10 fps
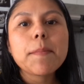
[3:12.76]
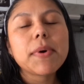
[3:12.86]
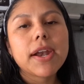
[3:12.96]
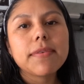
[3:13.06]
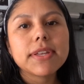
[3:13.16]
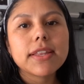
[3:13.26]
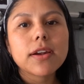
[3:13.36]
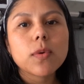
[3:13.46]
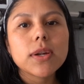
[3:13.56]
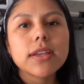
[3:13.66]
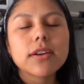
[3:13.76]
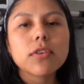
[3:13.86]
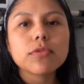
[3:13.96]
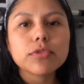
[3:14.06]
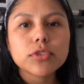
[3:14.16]
para evitar cualquier
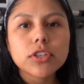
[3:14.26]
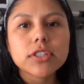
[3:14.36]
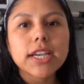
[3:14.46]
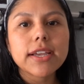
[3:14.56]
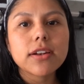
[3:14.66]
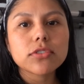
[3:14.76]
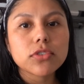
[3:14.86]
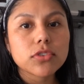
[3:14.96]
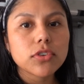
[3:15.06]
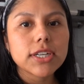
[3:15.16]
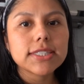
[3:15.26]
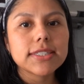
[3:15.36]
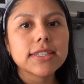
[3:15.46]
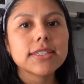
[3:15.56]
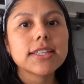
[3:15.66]
confusión, ya que los doctores
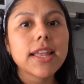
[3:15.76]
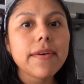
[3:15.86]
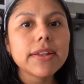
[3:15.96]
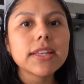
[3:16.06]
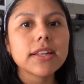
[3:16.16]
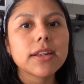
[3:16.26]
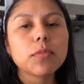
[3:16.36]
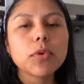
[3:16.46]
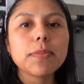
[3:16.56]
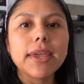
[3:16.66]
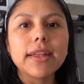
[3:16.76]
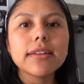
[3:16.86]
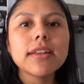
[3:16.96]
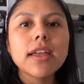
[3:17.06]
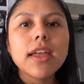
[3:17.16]
necesitaban tener muy bien